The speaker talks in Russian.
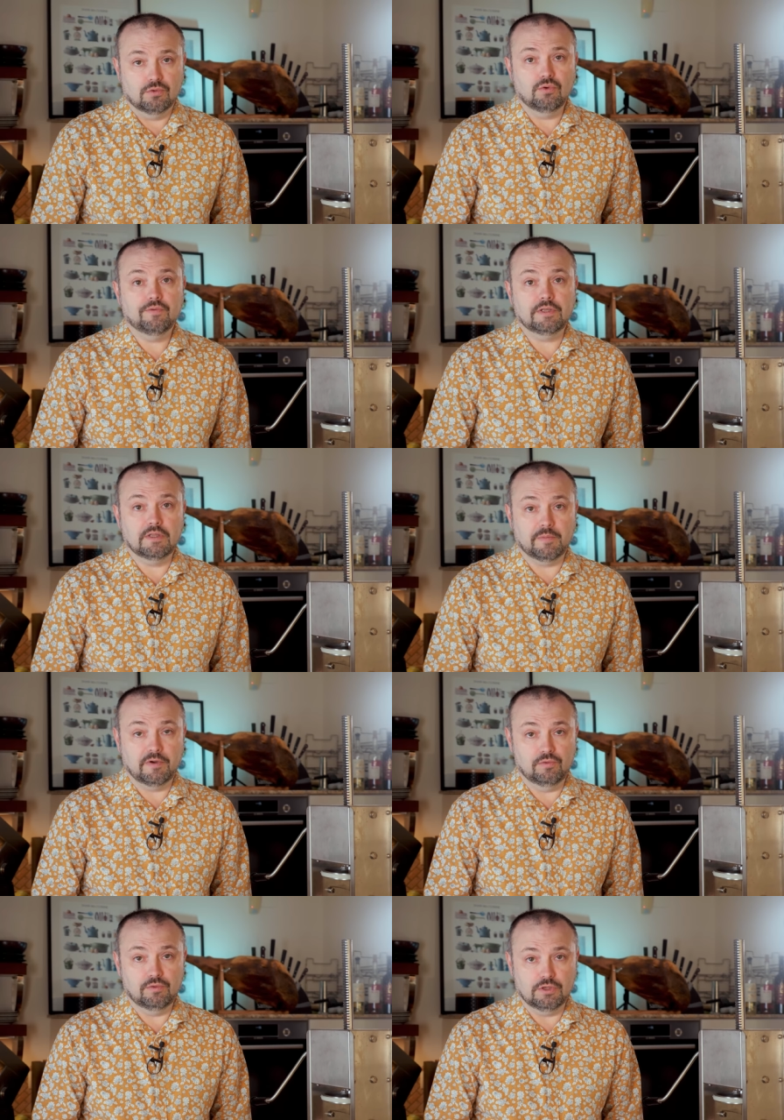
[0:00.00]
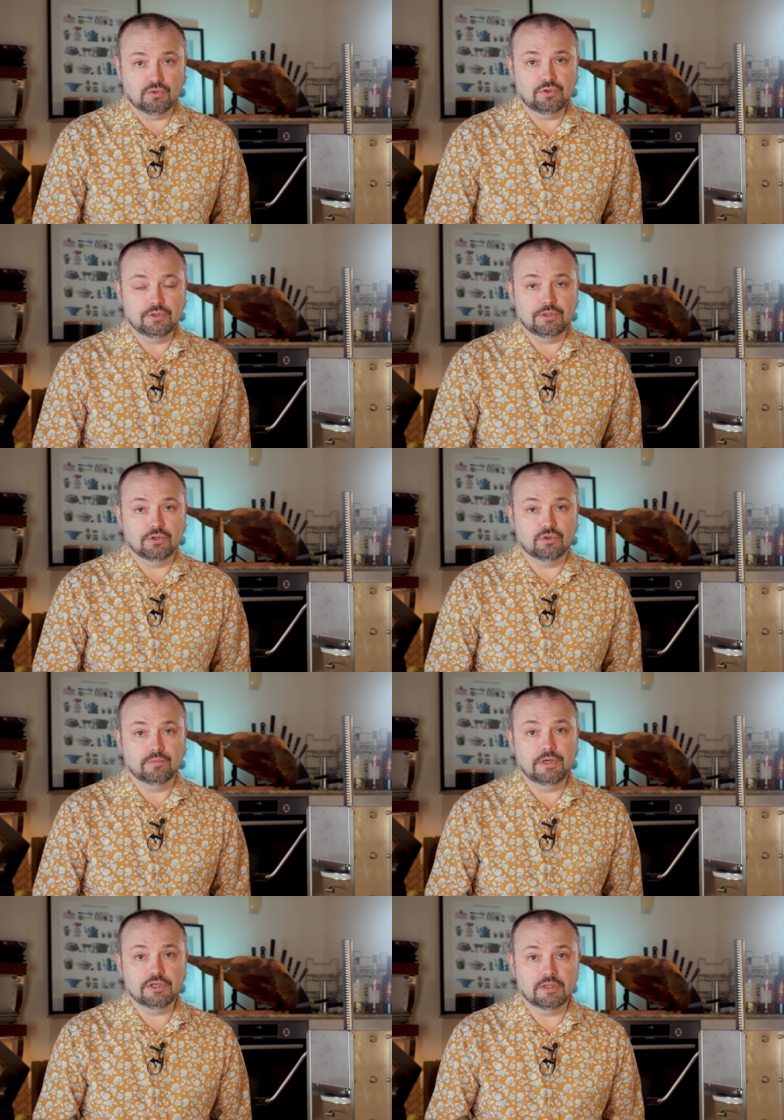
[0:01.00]
Ну и воды добавлю для сочности, и
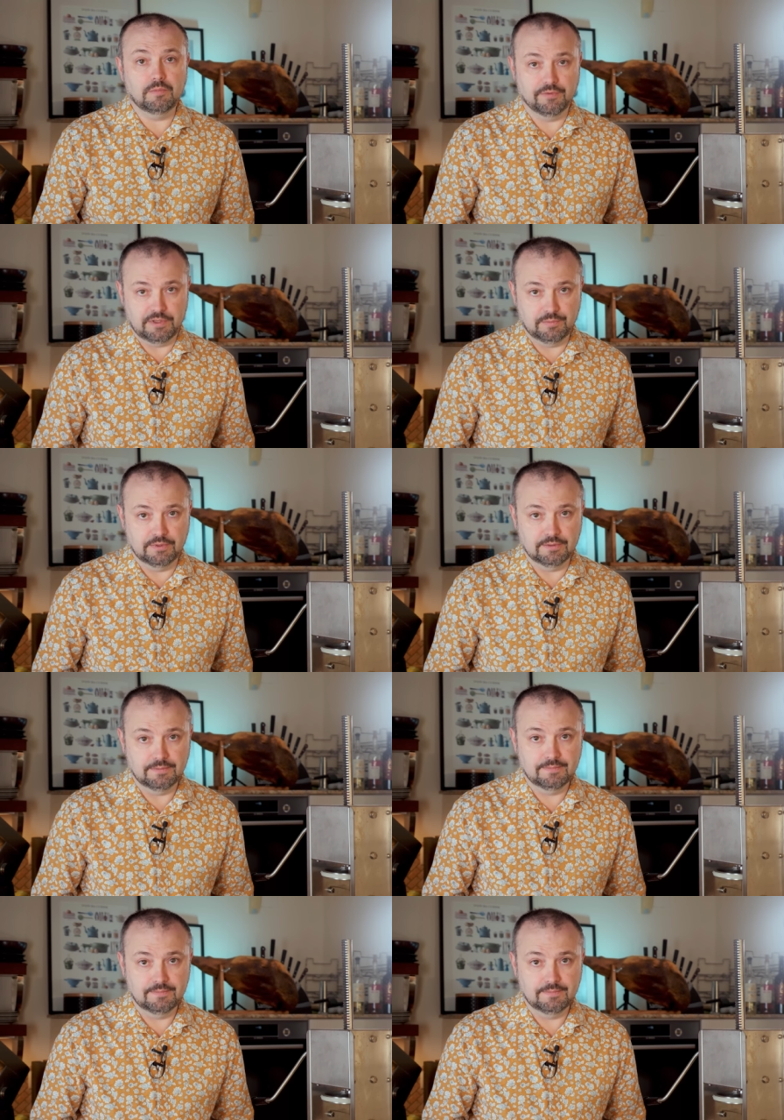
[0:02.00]
чтобы легче набивать было.